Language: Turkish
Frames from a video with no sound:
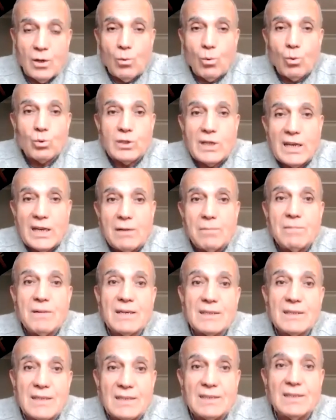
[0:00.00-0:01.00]
O
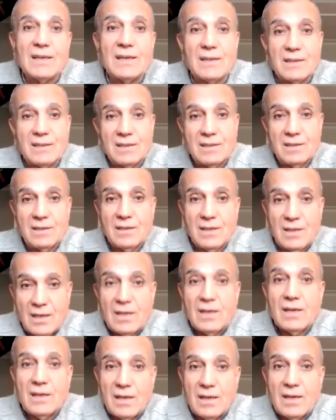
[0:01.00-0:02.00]
deneyimlerden de
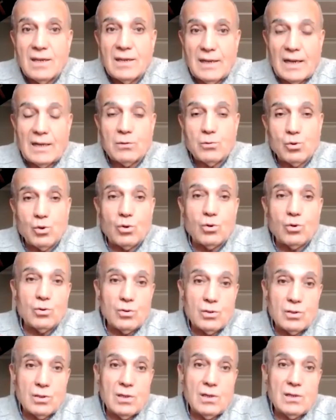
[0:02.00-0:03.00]
e, yani çok
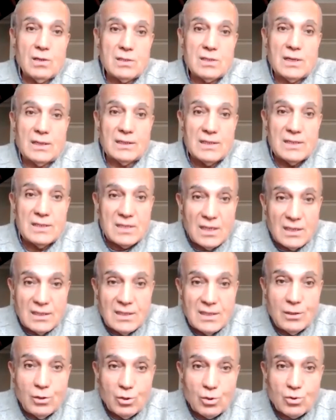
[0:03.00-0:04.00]
e, sayıda insan
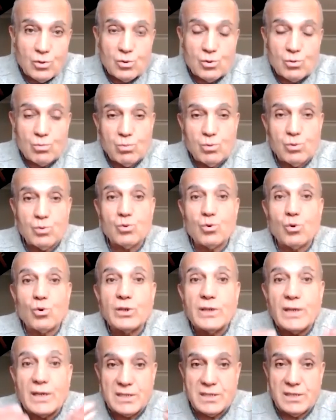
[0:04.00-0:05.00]
dinliyorsunuz bu
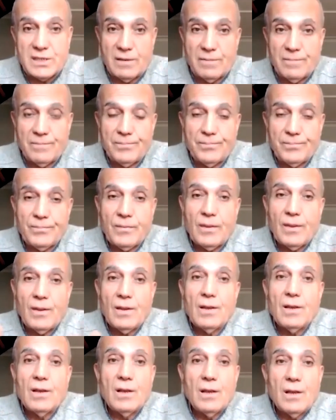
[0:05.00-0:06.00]
sorunu yaşayan.
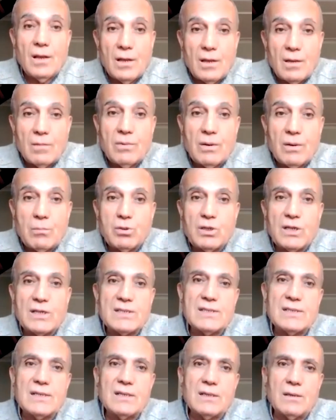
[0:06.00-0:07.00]
E, ve bu da
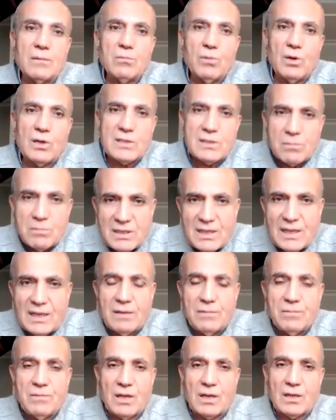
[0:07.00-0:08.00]
size tam bazen bir
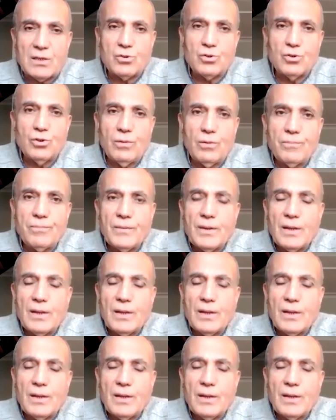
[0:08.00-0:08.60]
deneyim yaratıyor.